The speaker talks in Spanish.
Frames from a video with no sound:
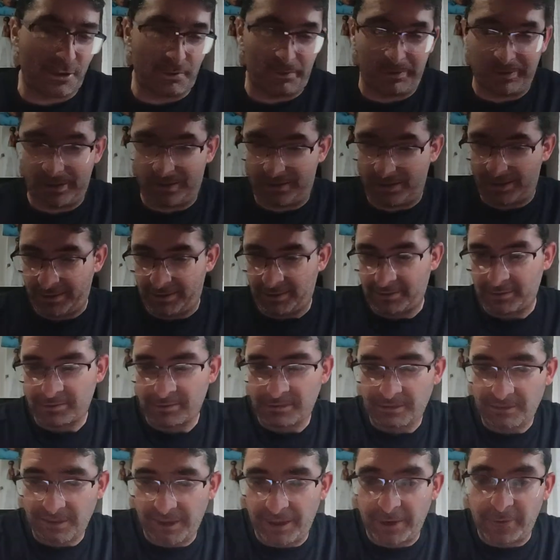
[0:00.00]
96,
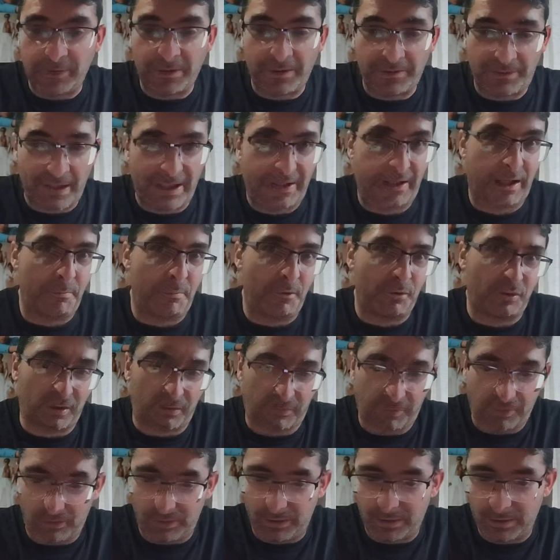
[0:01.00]
en una de las
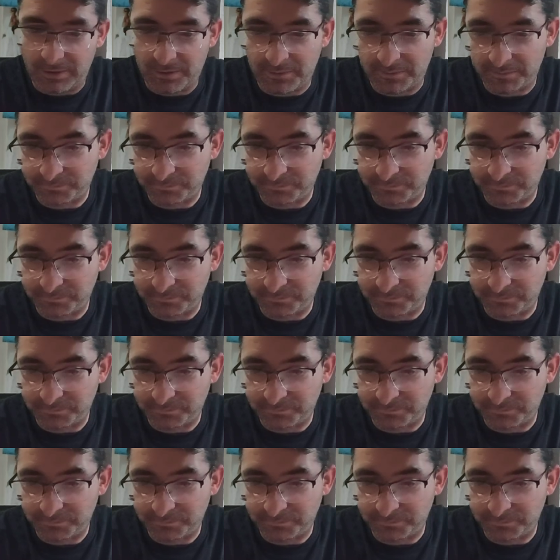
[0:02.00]
reposiciones.